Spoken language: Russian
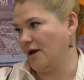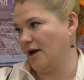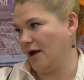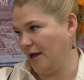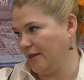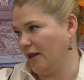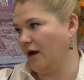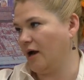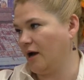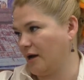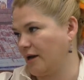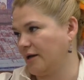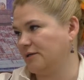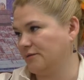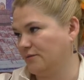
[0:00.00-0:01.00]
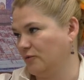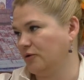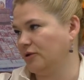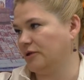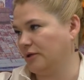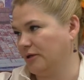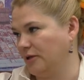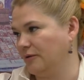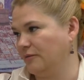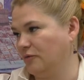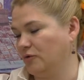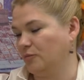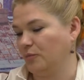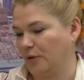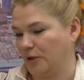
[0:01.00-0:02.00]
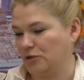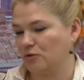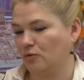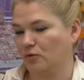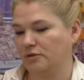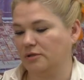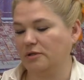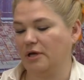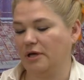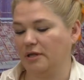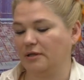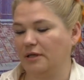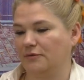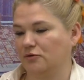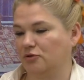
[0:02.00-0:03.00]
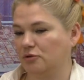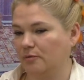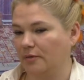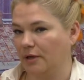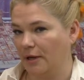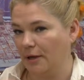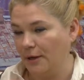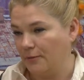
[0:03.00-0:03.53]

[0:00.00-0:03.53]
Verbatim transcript: она как раз вот и вот происходит, да, для того, чтобы,